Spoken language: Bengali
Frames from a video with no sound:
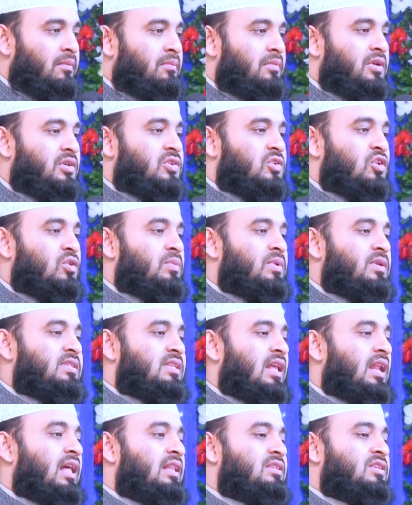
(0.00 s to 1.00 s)
বিশ্বনবী
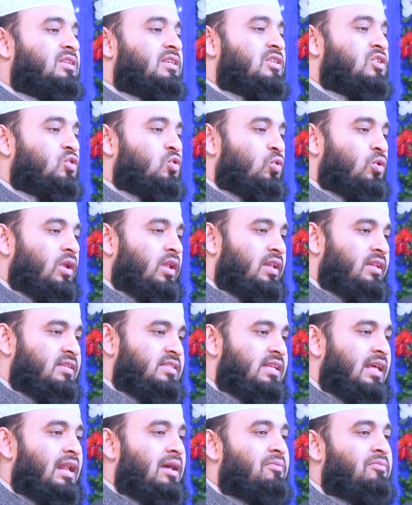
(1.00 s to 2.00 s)
সালাত শেষ করলেন
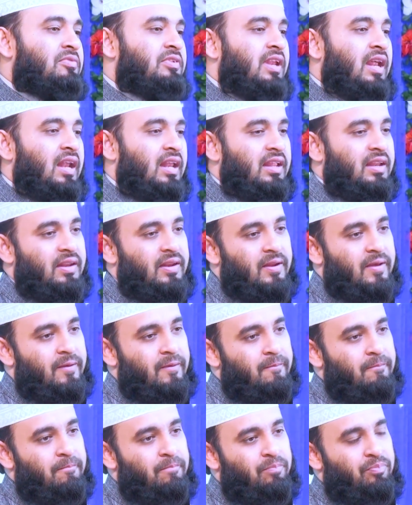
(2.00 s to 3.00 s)
সালাম ফিরালেন
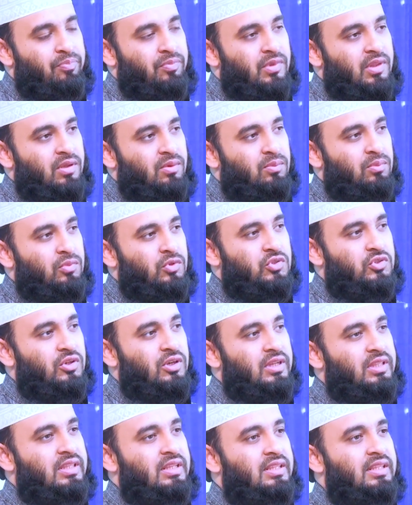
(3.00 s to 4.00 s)

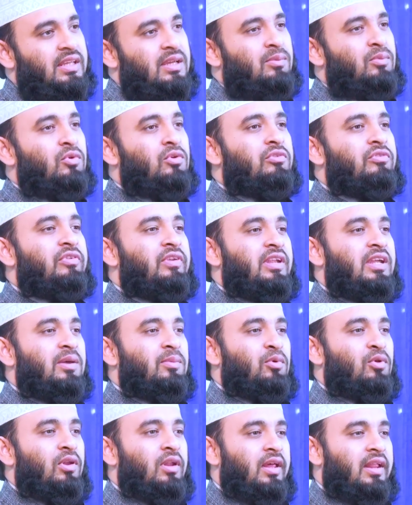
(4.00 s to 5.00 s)
মুসল্লিদের দিকে মুখ ফিরিয়ে
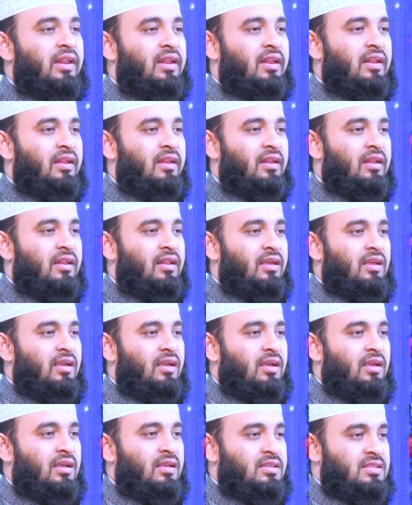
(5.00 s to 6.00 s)
বললেন
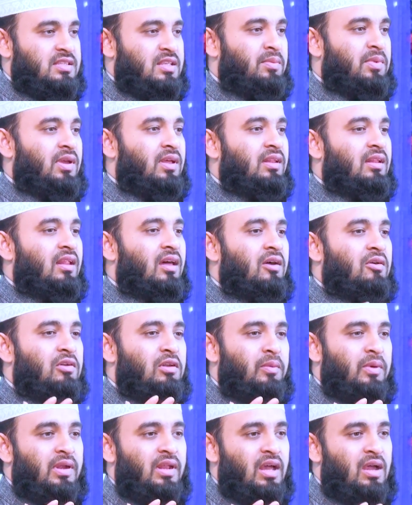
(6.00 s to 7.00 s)
সামি আল্লাহ
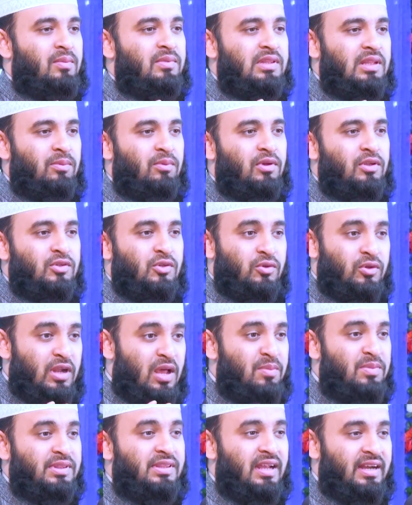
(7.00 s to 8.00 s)
হলিমান হামিদা বলে যখন
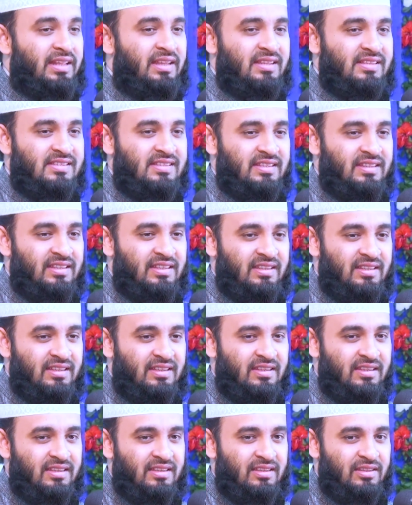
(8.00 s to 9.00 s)
আমি দাঁড়িয়েছি
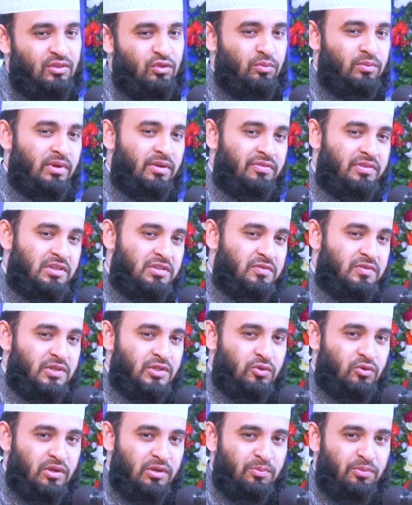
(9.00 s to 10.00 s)
তোমরা ফিসফিস
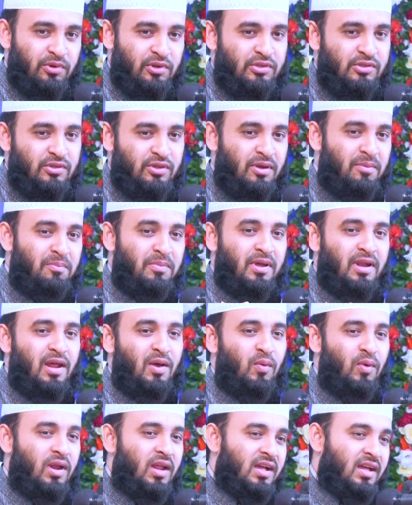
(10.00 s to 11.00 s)
করে পড়েছ রব্বানা
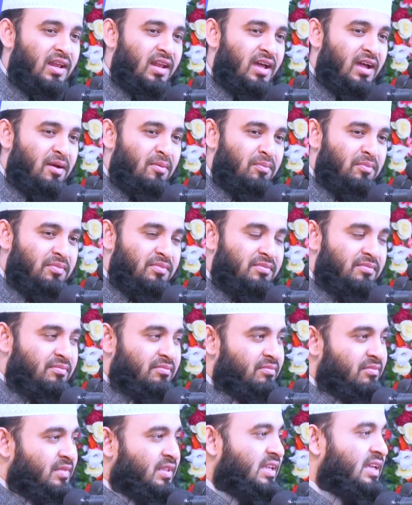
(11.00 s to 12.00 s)
ওলাকাল হাম
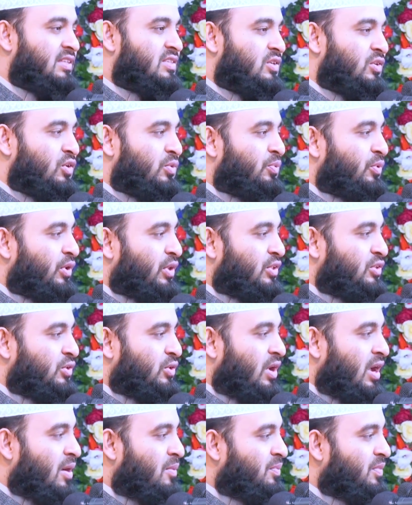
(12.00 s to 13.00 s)
কে যেন পড়েছো
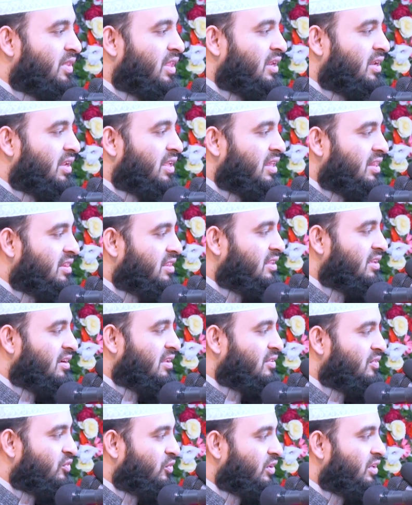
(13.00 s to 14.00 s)
হামদান
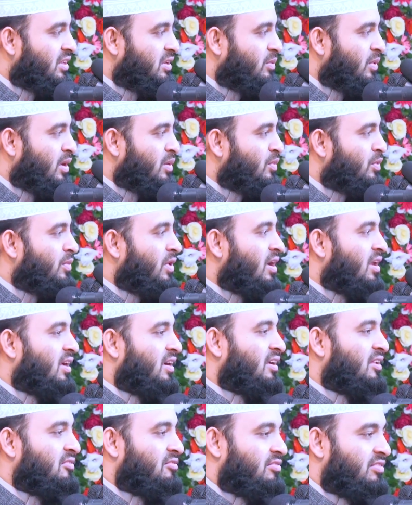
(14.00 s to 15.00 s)
কাসিরান তৈবান
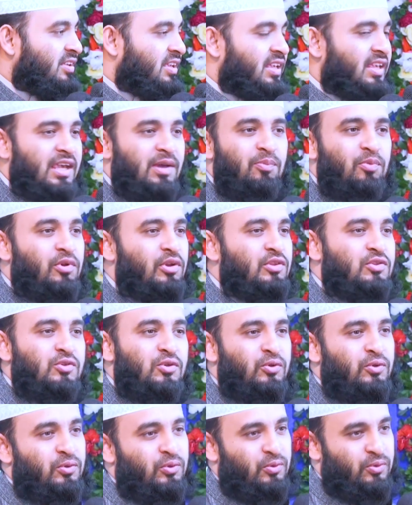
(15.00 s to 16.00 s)
মুবারাকান ফি কে পড়েছো